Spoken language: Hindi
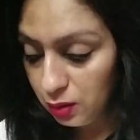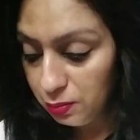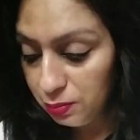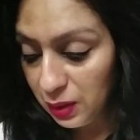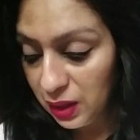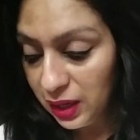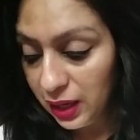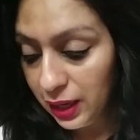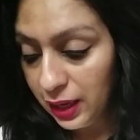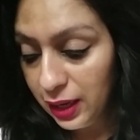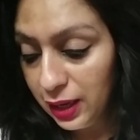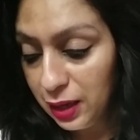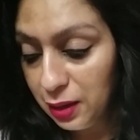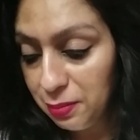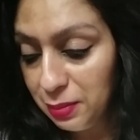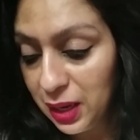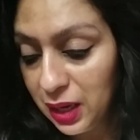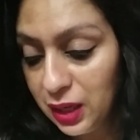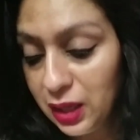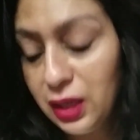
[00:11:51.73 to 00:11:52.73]
हाँ, मंगाया
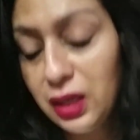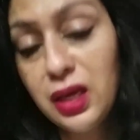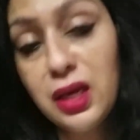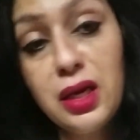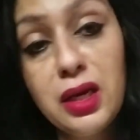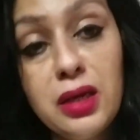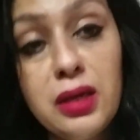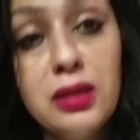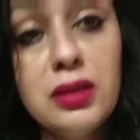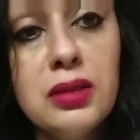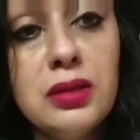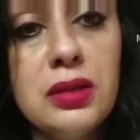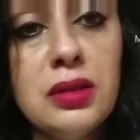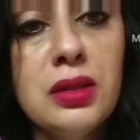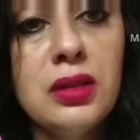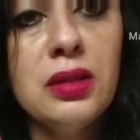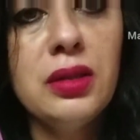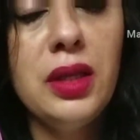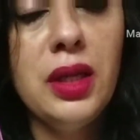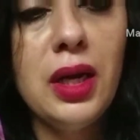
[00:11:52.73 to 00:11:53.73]
है मैंने ये
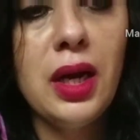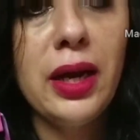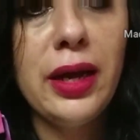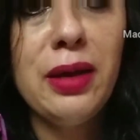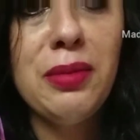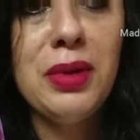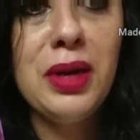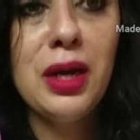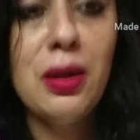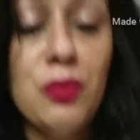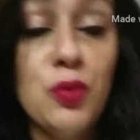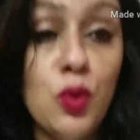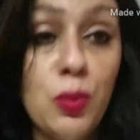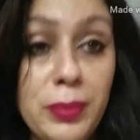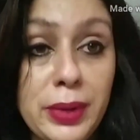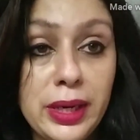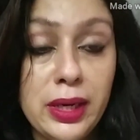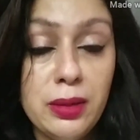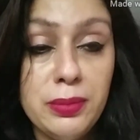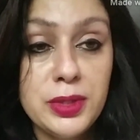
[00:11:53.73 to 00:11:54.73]
दिखाया मैंने
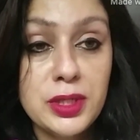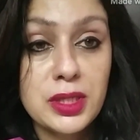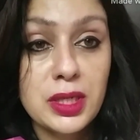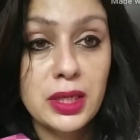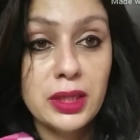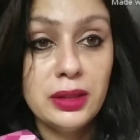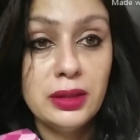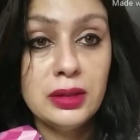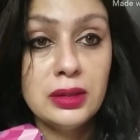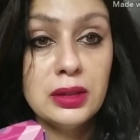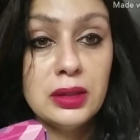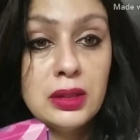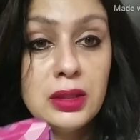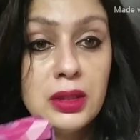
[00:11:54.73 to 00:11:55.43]
आपको पहले भी शायद